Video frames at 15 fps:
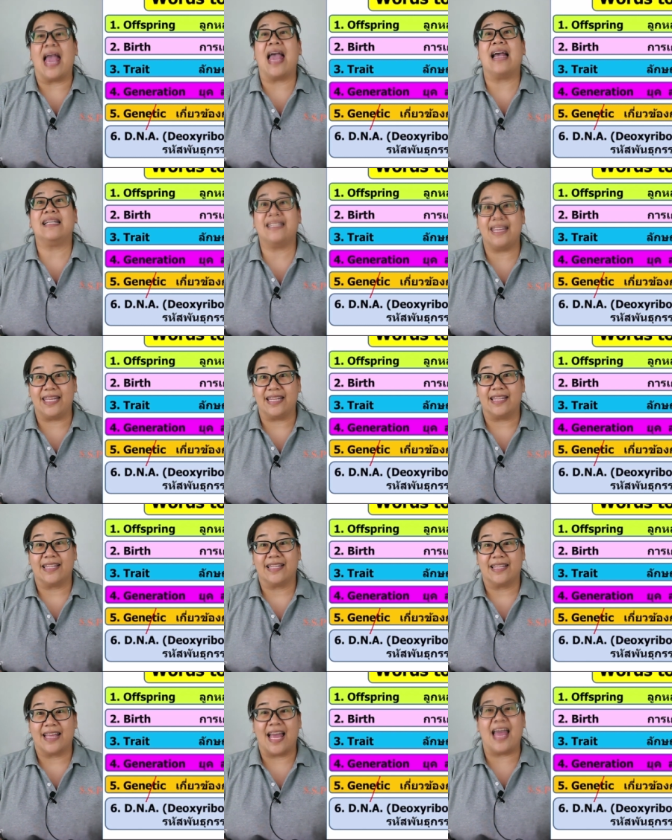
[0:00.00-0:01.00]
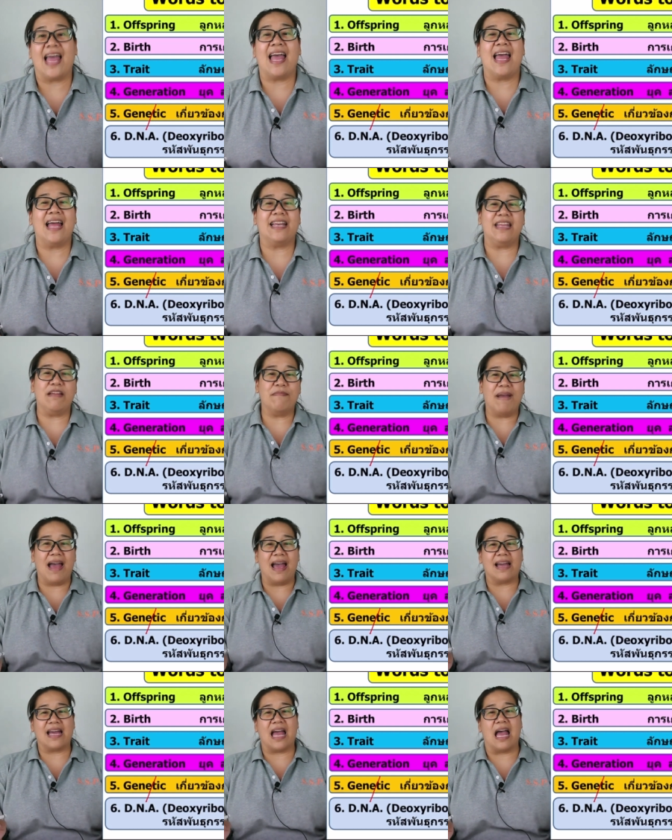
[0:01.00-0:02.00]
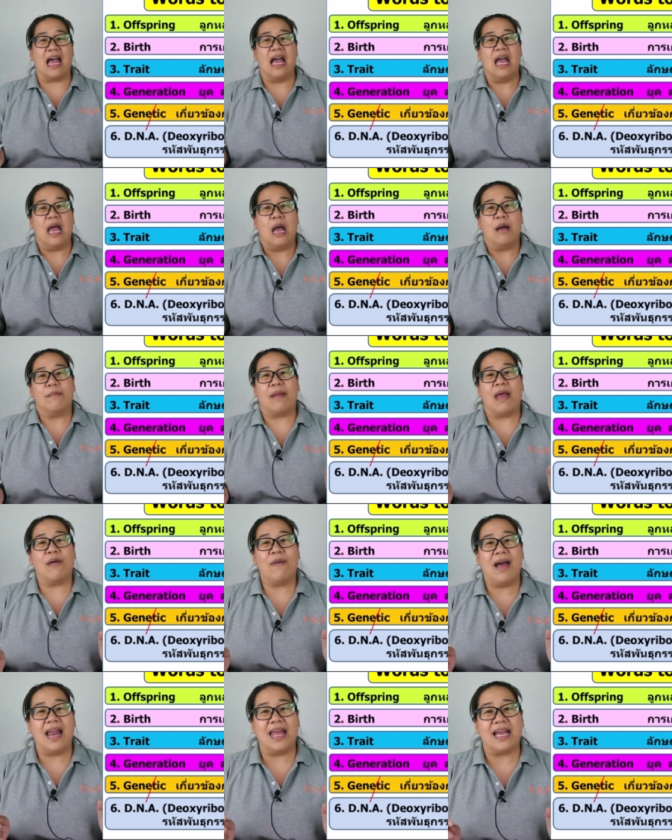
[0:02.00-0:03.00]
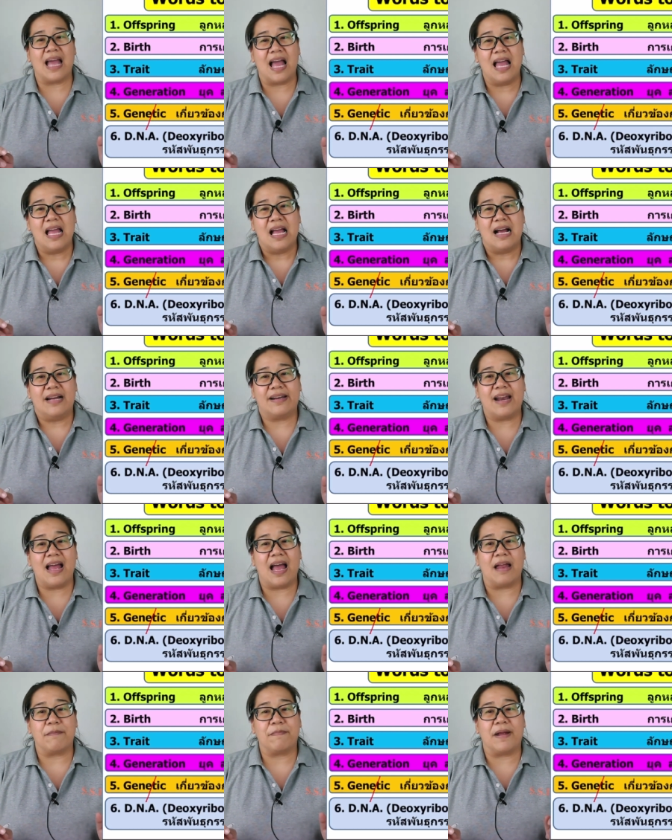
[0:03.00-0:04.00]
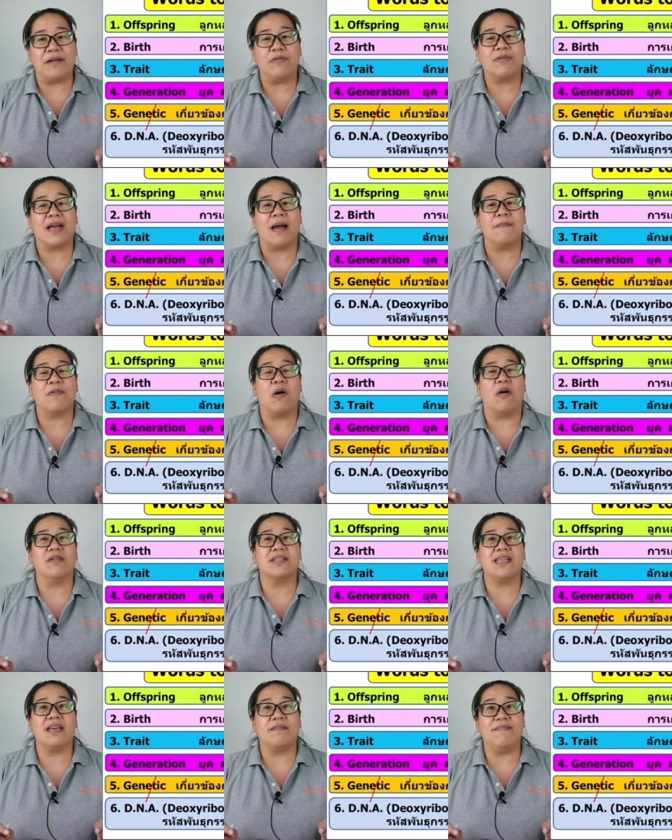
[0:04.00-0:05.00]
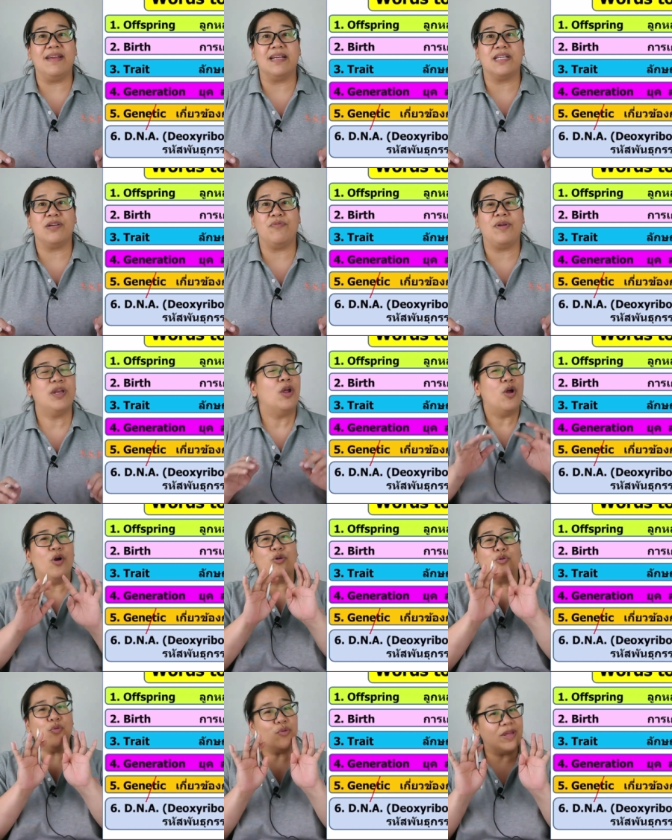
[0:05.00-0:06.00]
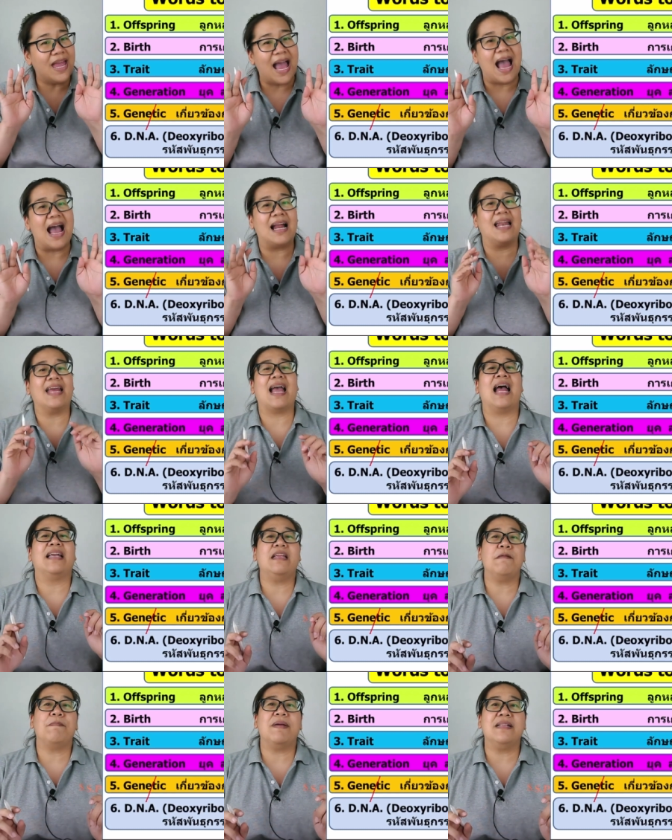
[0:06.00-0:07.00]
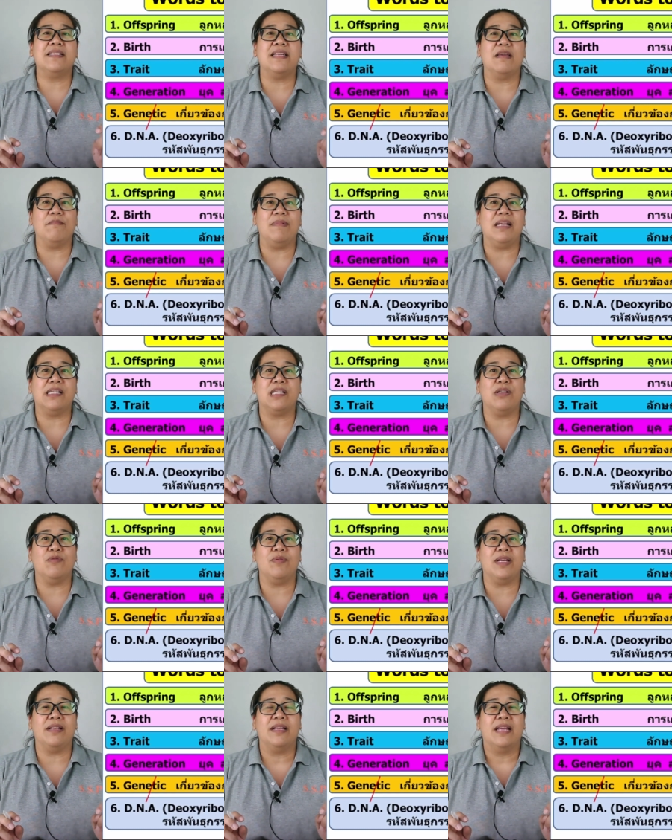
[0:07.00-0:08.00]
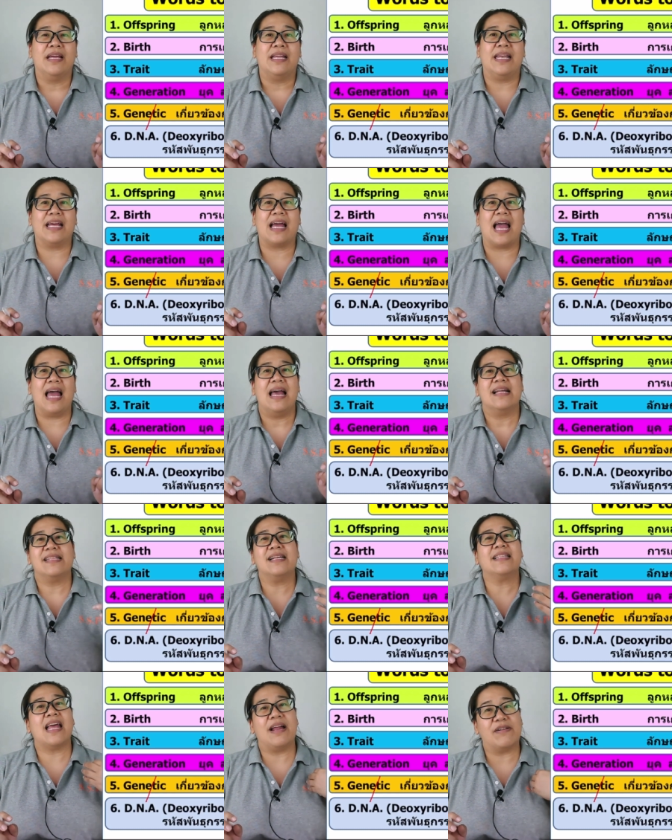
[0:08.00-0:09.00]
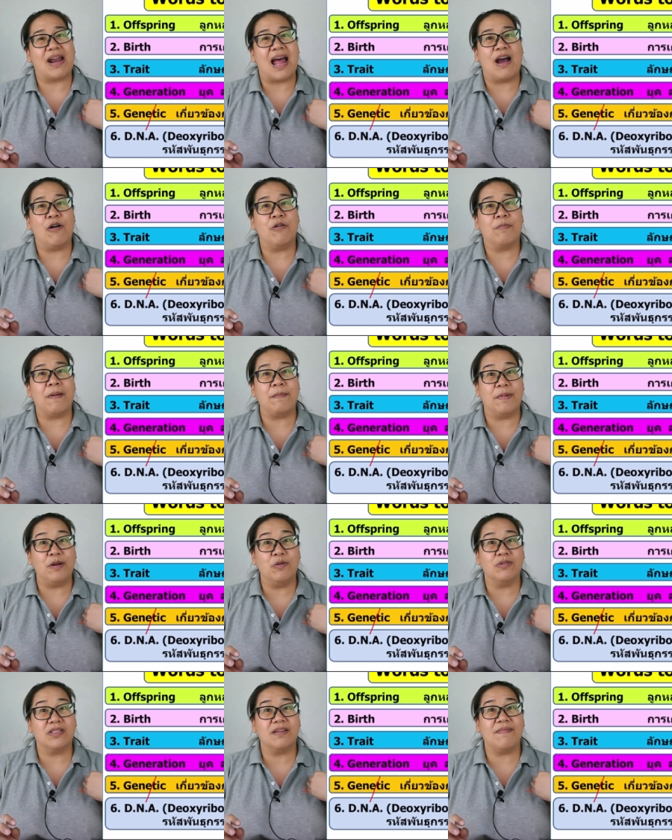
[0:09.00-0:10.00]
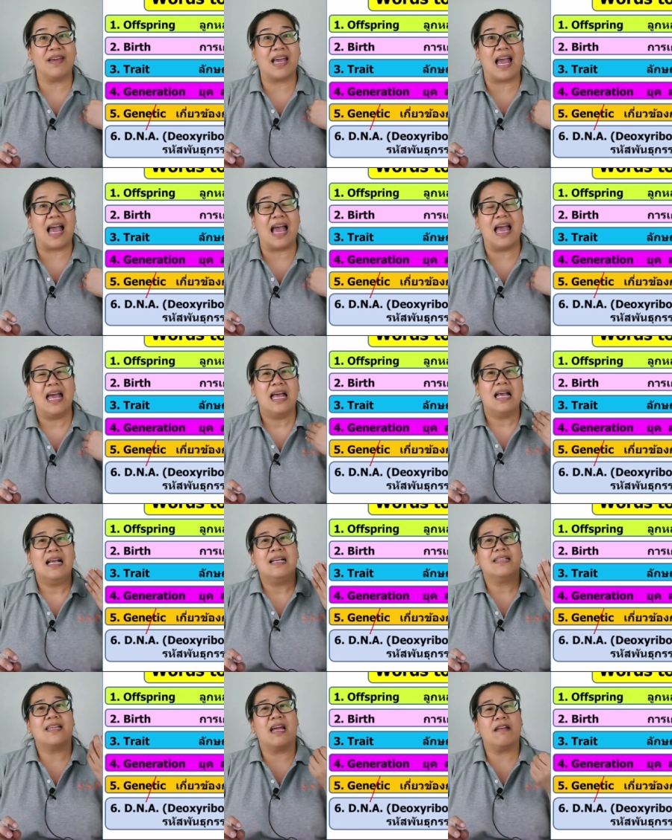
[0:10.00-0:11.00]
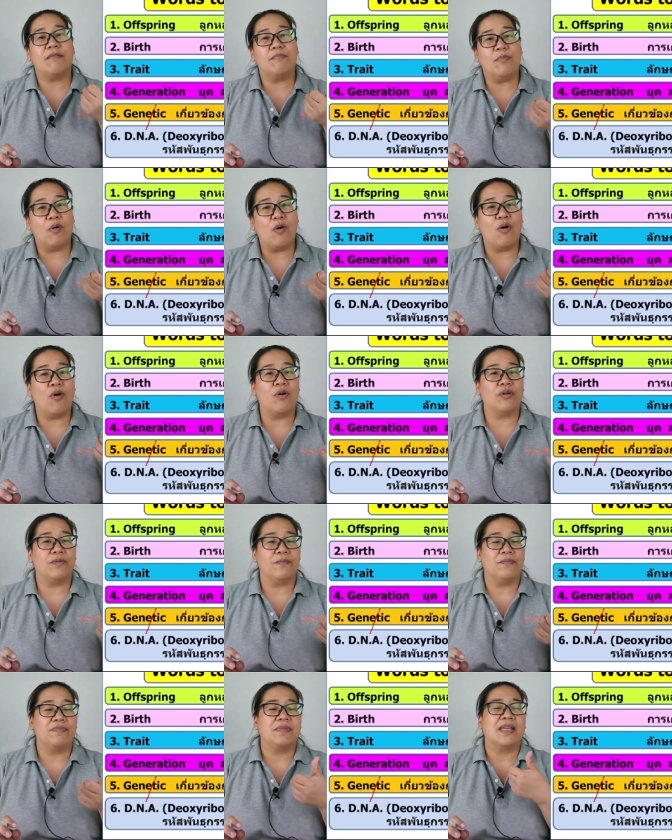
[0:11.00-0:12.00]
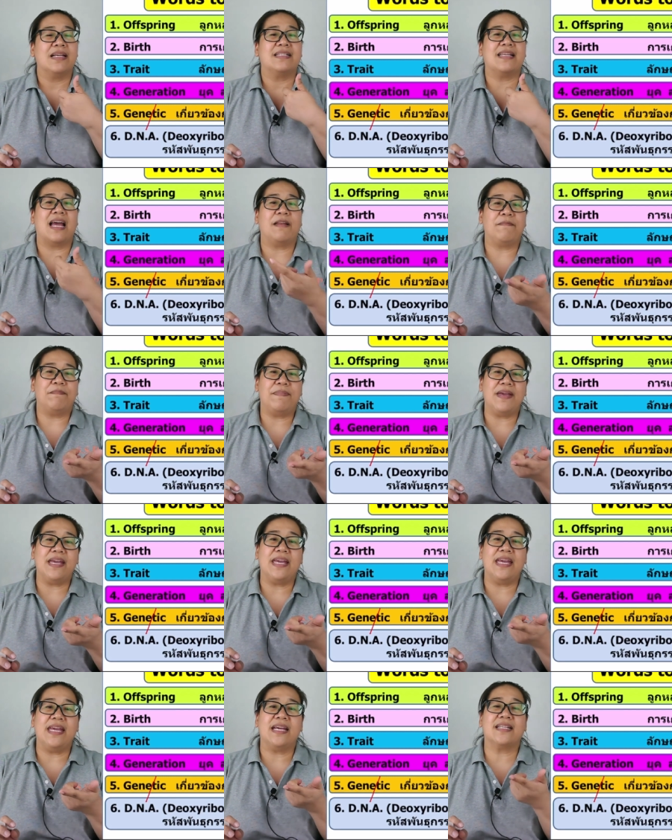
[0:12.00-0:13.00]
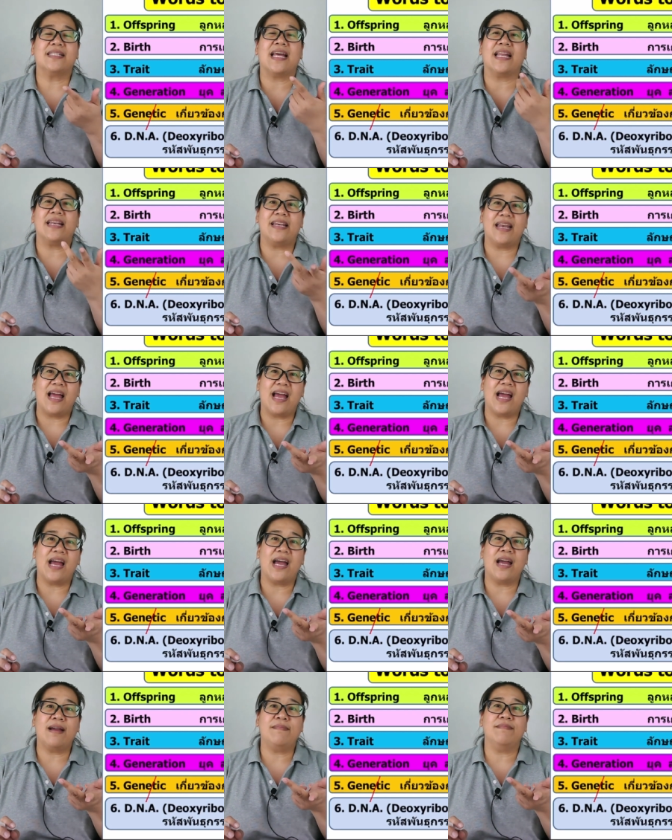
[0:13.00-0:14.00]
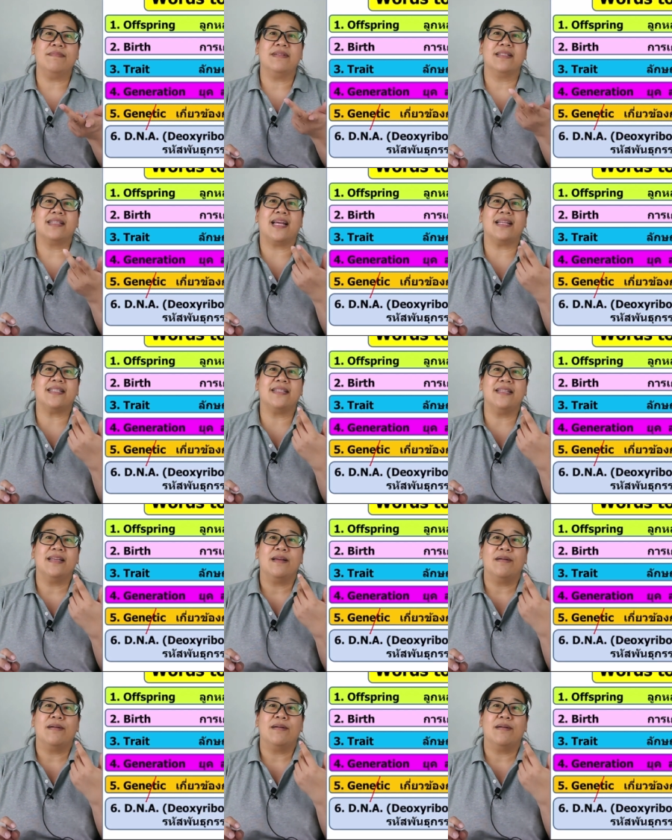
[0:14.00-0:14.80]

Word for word: acid อ่าดีมากค่ะ แปลว่าอะไรคะรหัสพันธุกรรมของสิ่งมีชีวิต ทุกอย่างเลยค่ะที่เป็นสิ่งมีชีวิตนะคะ ตั้งแต่เราเป็นมนุษย์ใช่ไหมคะ สัตว์บก สัตว์ปีก สัตว์น้ำ สัตว์